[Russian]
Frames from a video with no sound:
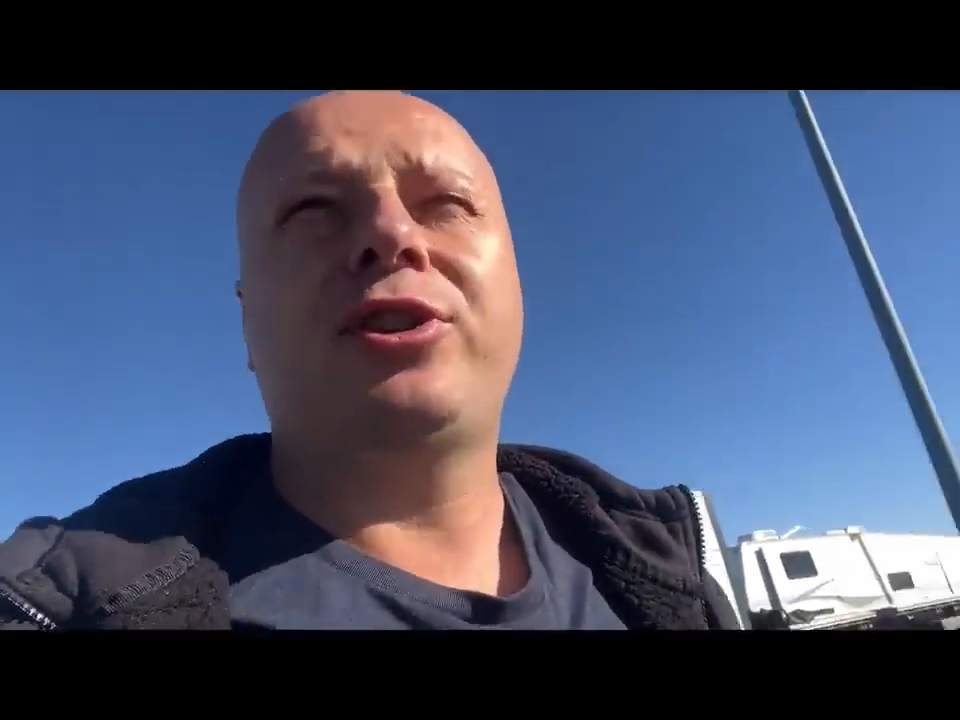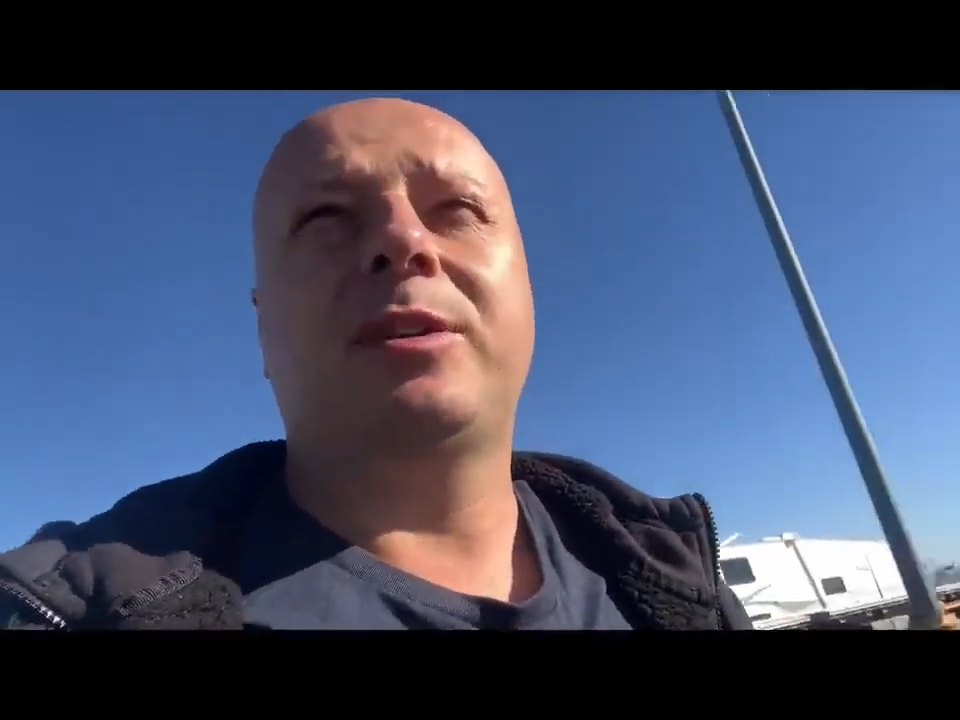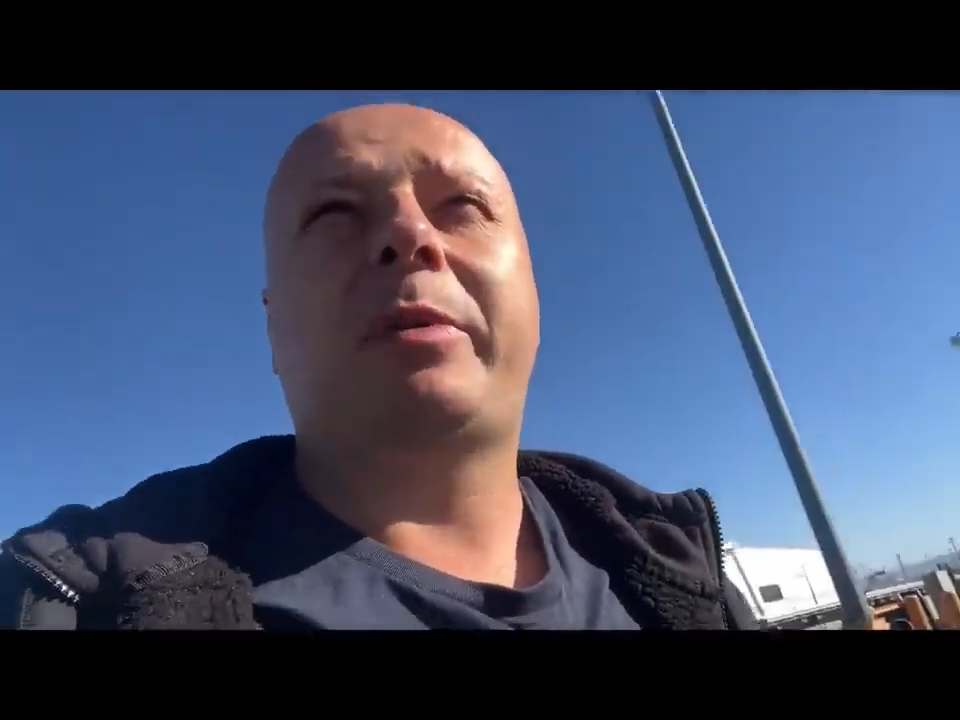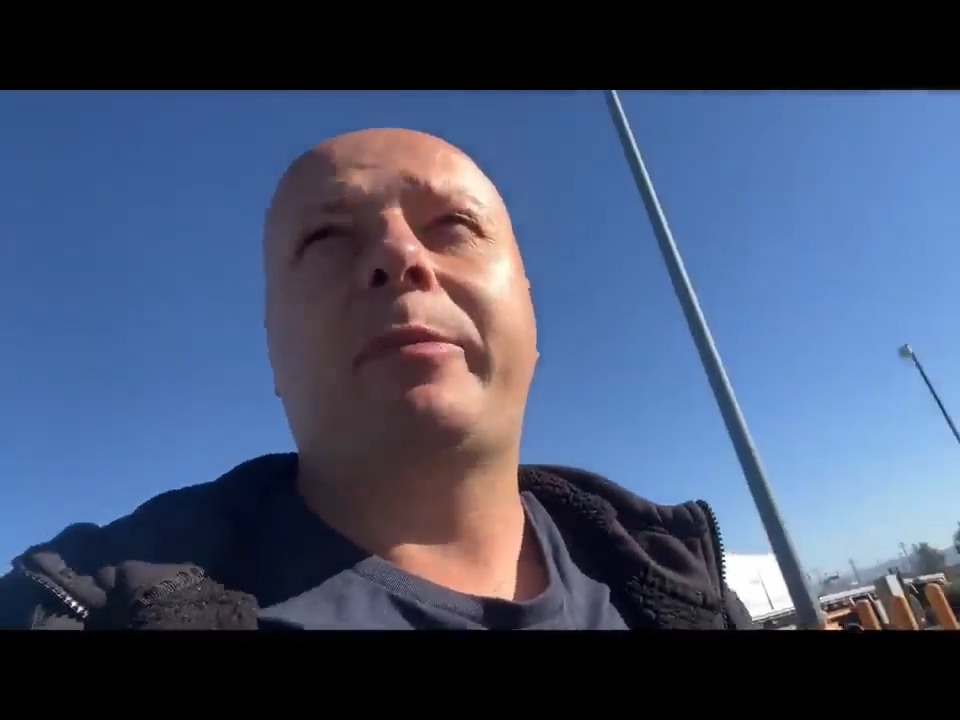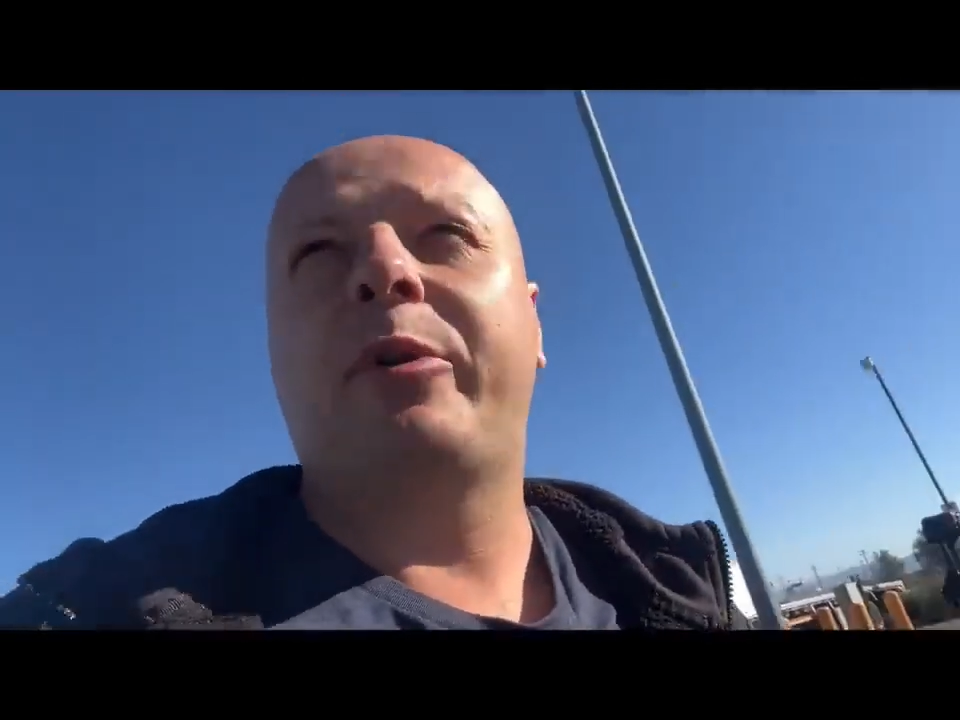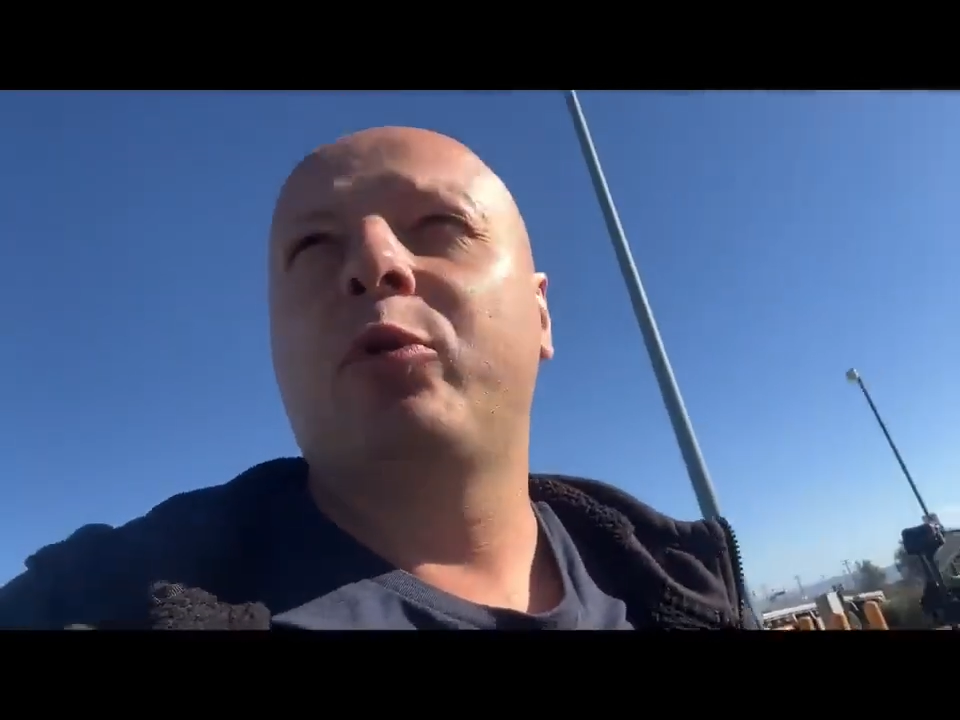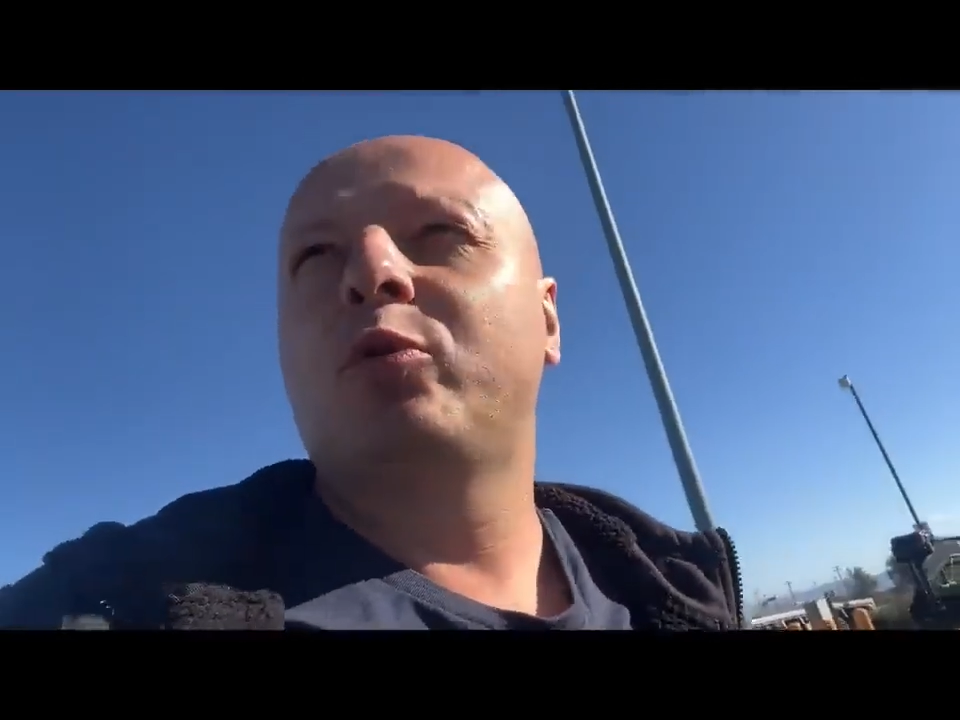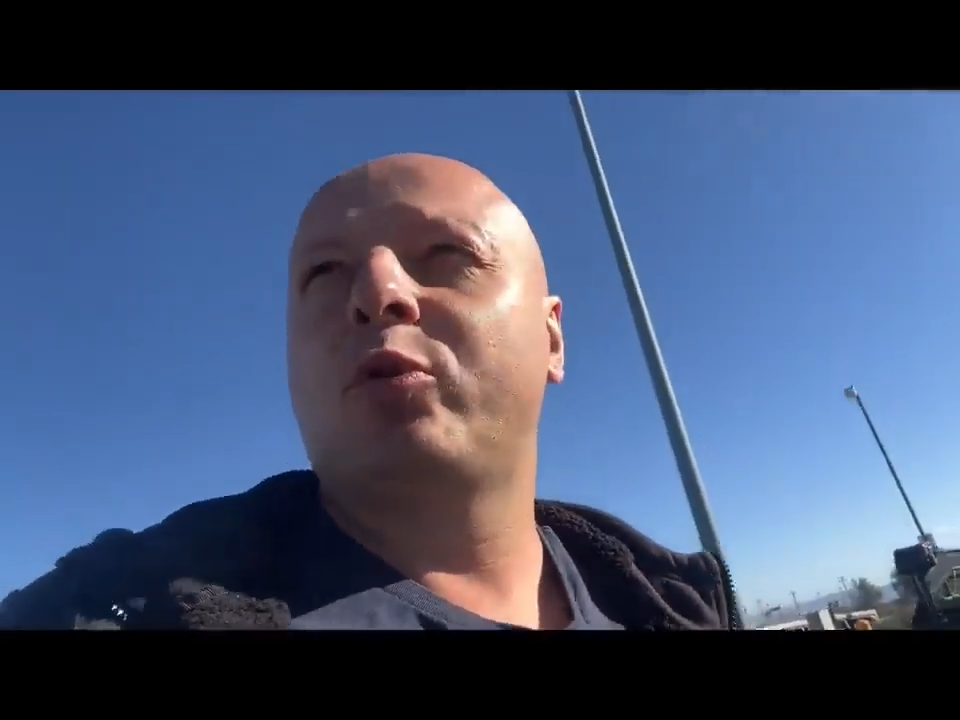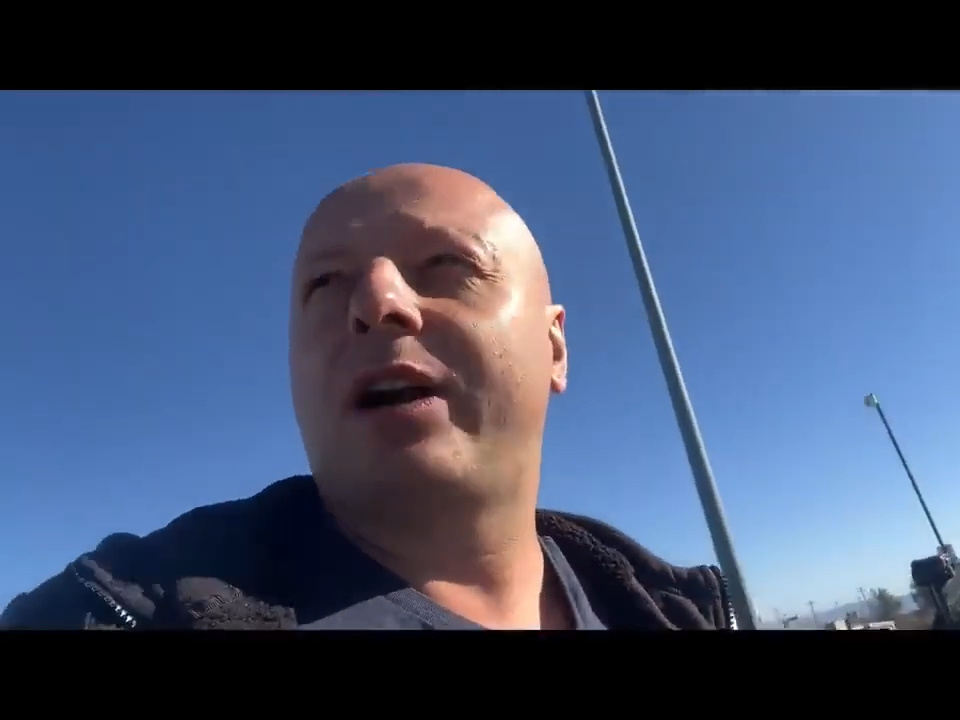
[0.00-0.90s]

сейчас прибегут